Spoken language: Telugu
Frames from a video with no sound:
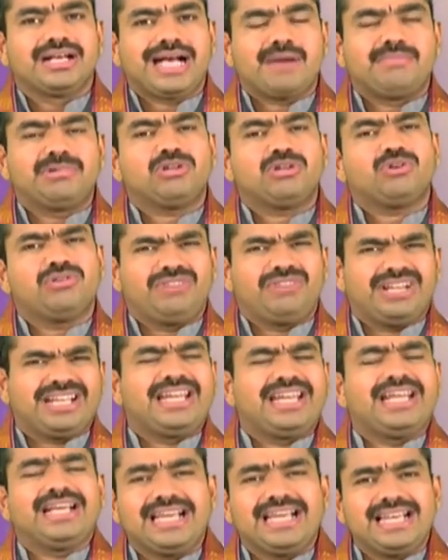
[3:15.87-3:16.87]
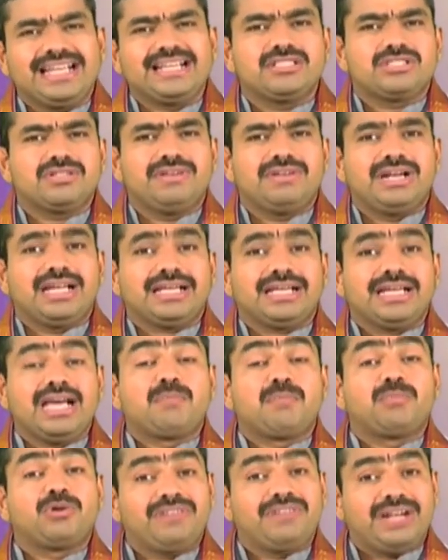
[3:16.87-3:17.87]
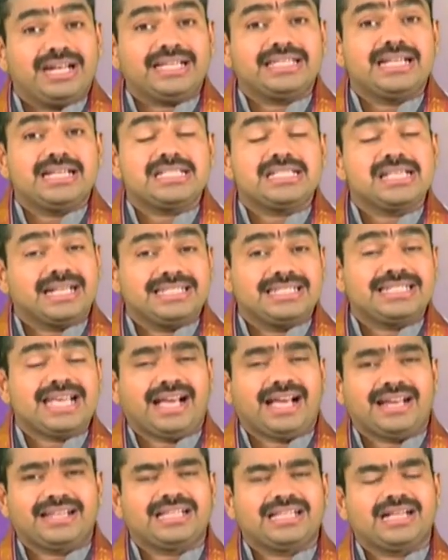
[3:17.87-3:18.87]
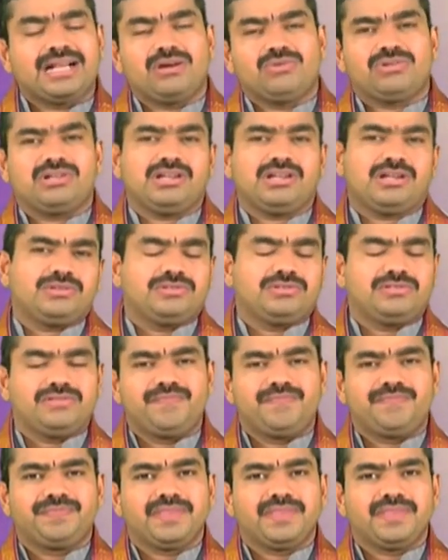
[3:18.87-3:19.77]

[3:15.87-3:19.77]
కాబట్టి ఒక విఘ్నం కలిగించి వీళ్ళకి అప్పుడు వీళ్ళకి తెలిసి ఇంకా జాగ్రత్తగా ఉంటారు